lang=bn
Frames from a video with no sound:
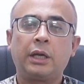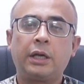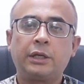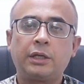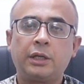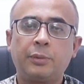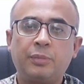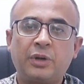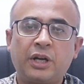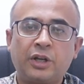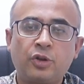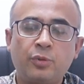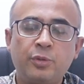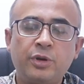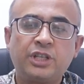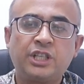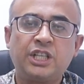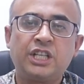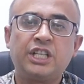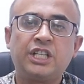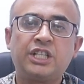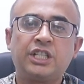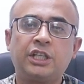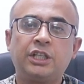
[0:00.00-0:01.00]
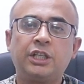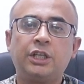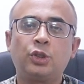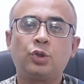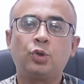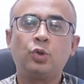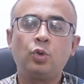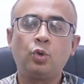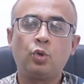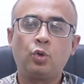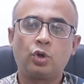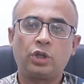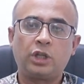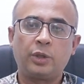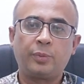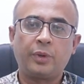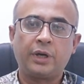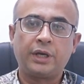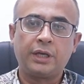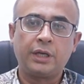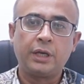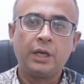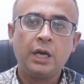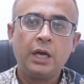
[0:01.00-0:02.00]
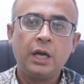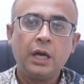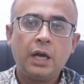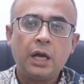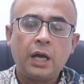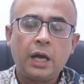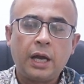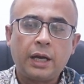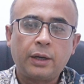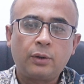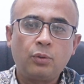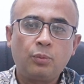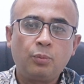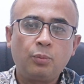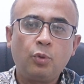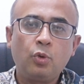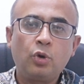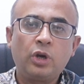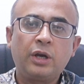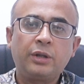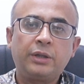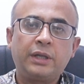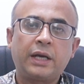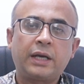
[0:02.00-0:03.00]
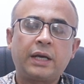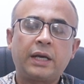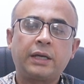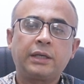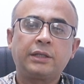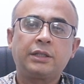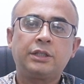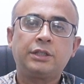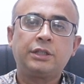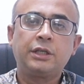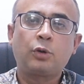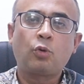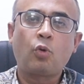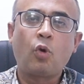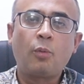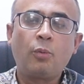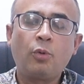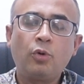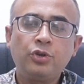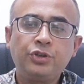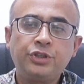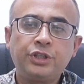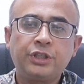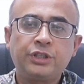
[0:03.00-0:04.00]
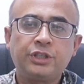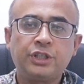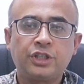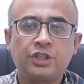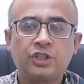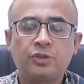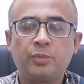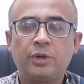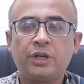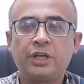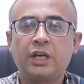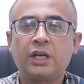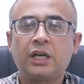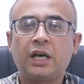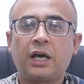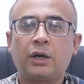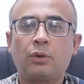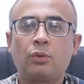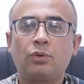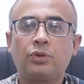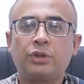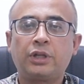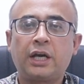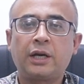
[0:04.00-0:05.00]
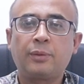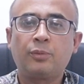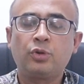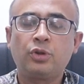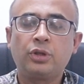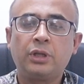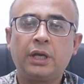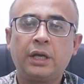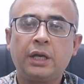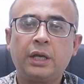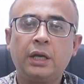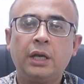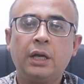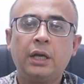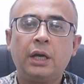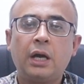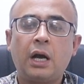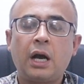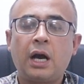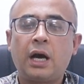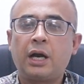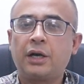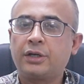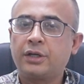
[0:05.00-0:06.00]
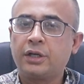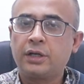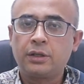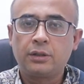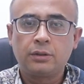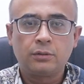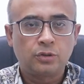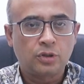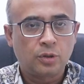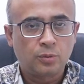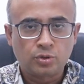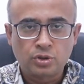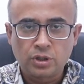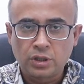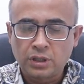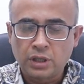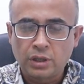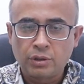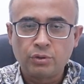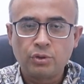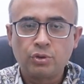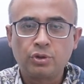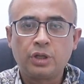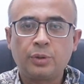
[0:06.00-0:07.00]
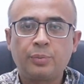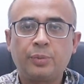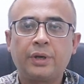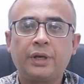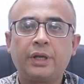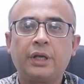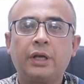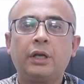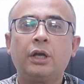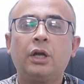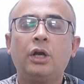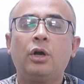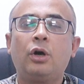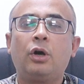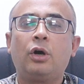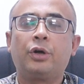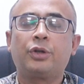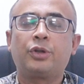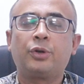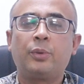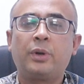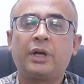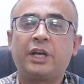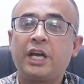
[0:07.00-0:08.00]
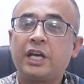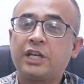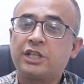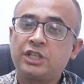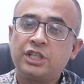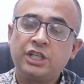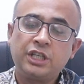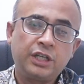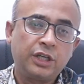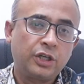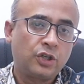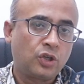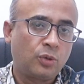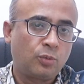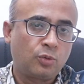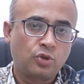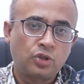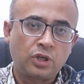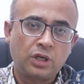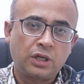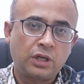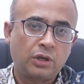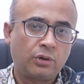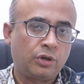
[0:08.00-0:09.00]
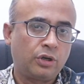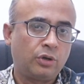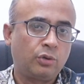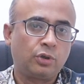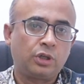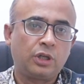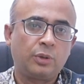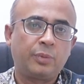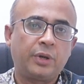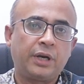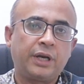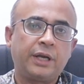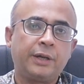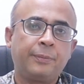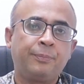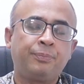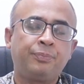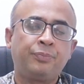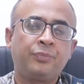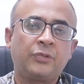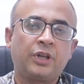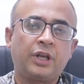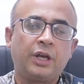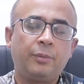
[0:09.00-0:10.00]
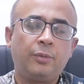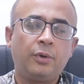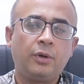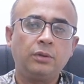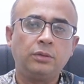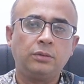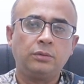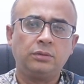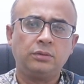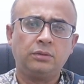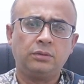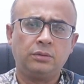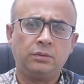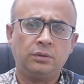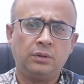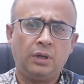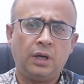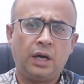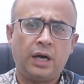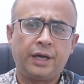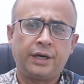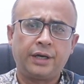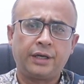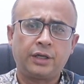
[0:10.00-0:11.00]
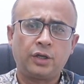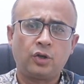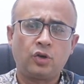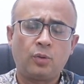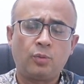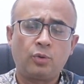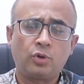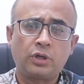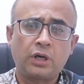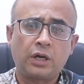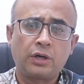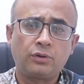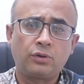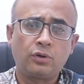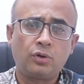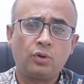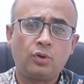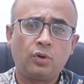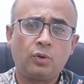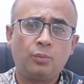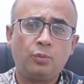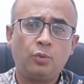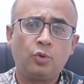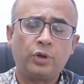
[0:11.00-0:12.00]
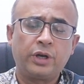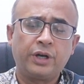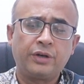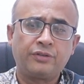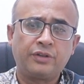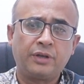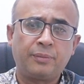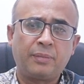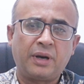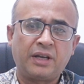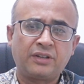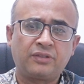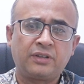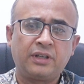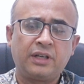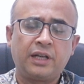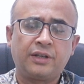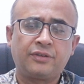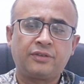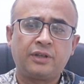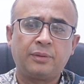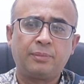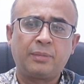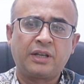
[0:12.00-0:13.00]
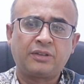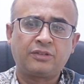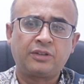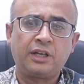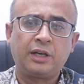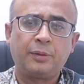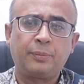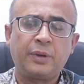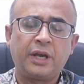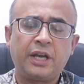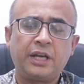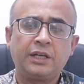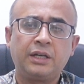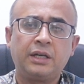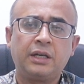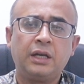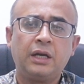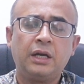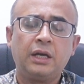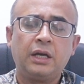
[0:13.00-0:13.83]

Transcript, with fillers: একটি প্রাথমিক চিকিৎসা দিয়ে শুরু করতে পারি এখন বুকে দেখা গেছে যে কমন যে চেস্ট পেনের কারণ তার মধ্যে হার্টের সমস্যার কারণে হতে পারে অথবা গ্যাস্ট্রিকের সমস্যার কারণে হতে পারে এবং আরেকটি কমন কারণ হলো বুকের যে মাসেল আছে মাসেল পেইন